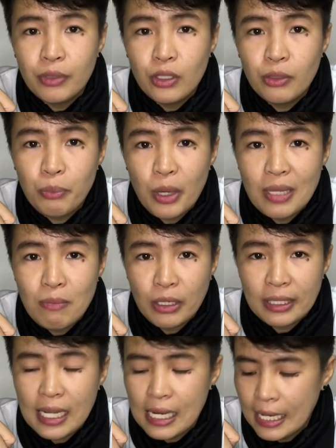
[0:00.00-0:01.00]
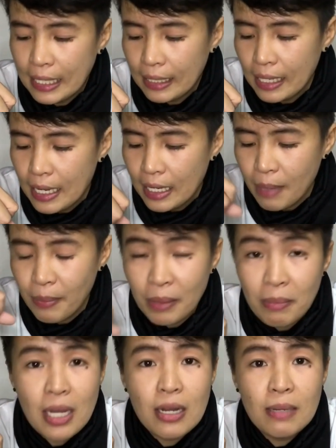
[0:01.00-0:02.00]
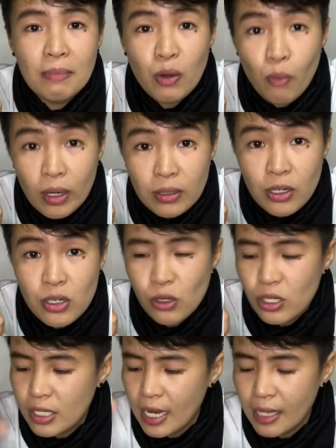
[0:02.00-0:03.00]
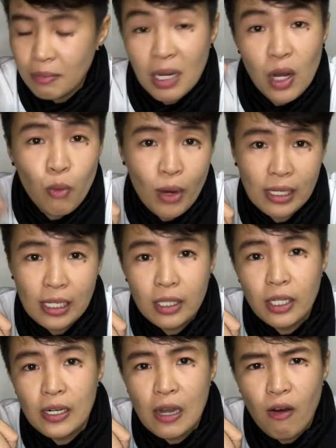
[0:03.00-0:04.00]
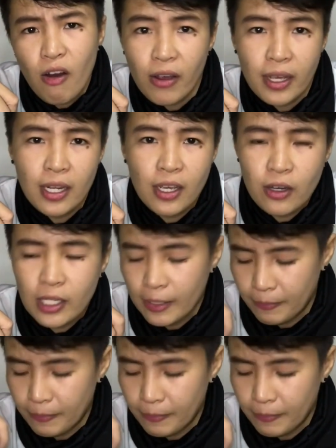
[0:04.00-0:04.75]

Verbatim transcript: Yung pwede mong dalhin. Kapag meron namang water source, kahit mga 1 liter lang, okay na yun.